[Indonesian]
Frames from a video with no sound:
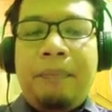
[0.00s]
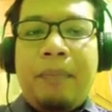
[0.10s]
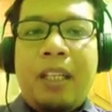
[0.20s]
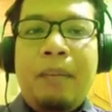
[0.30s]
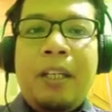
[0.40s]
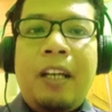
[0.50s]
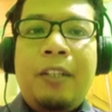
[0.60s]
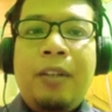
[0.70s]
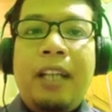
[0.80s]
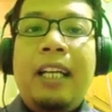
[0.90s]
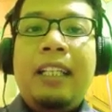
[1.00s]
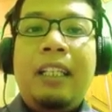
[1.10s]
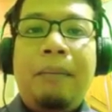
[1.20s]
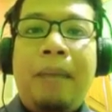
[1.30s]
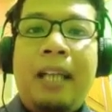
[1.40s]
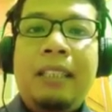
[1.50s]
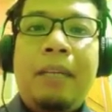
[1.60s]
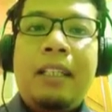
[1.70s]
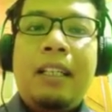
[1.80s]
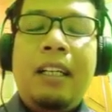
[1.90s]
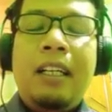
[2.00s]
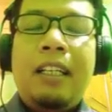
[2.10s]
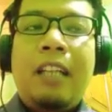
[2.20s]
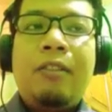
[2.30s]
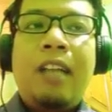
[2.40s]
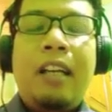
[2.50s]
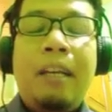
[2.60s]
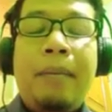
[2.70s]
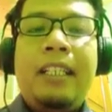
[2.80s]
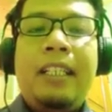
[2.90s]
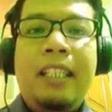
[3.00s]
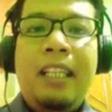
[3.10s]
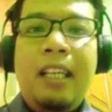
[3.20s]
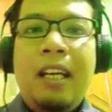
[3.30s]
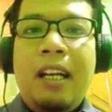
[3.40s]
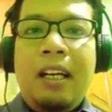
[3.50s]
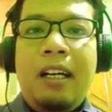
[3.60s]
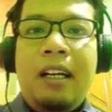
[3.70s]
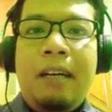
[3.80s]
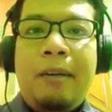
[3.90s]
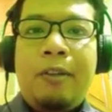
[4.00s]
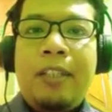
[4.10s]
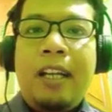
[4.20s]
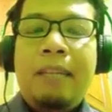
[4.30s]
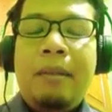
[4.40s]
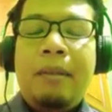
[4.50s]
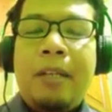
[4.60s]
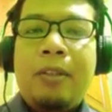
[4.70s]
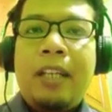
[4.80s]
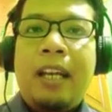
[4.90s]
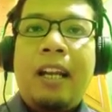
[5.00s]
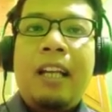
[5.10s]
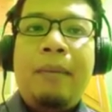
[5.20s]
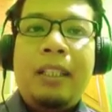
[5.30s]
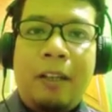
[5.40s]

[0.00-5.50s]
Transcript: Hmm, Demikian juga dengan ke depan uh, kita sudah ada prediksi nih uh, manusia akan memasuki era 5.0.